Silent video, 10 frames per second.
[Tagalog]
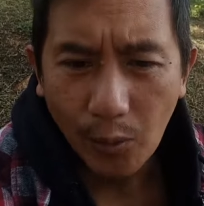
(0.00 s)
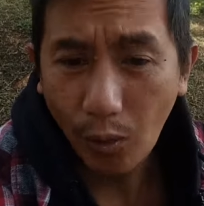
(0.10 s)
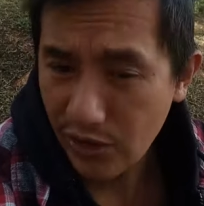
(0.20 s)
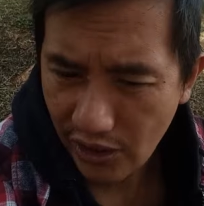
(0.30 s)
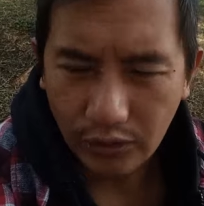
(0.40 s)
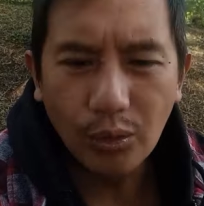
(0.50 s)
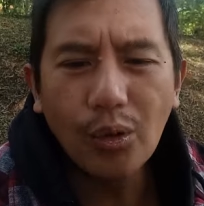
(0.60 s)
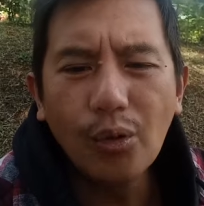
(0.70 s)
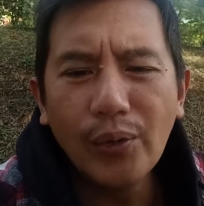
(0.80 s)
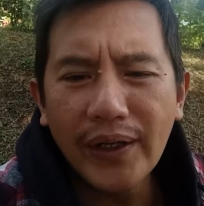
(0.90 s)
No kasatno
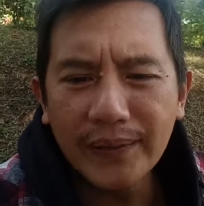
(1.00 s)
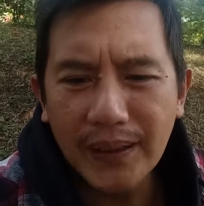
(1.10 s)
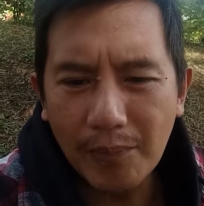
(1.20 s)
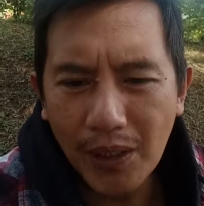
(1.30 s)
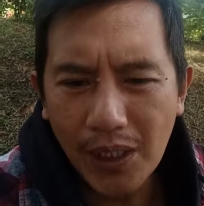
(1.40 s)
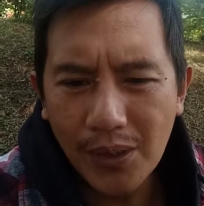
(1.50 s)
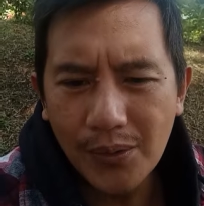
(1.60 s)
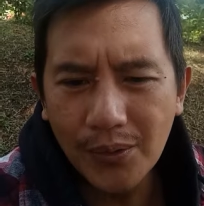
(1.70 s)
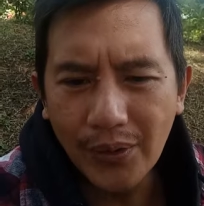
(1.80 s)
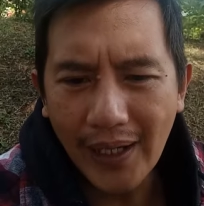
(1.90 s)
nga
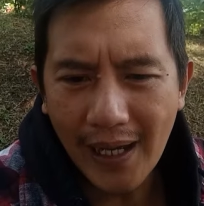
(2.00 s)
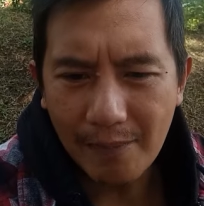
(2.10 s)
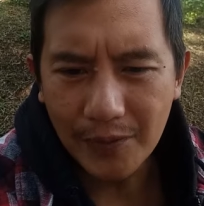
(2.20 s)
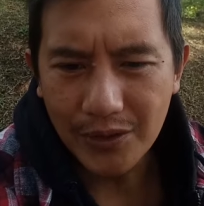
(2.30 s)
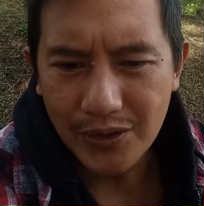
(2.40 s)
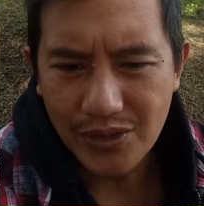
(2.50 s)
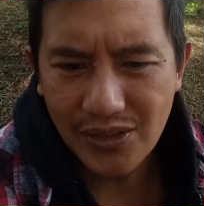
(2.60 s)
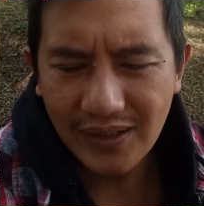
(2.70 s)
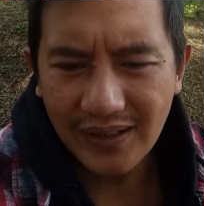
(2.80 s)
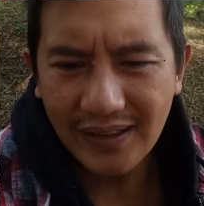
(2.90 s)
nagtrabaho niya po Dios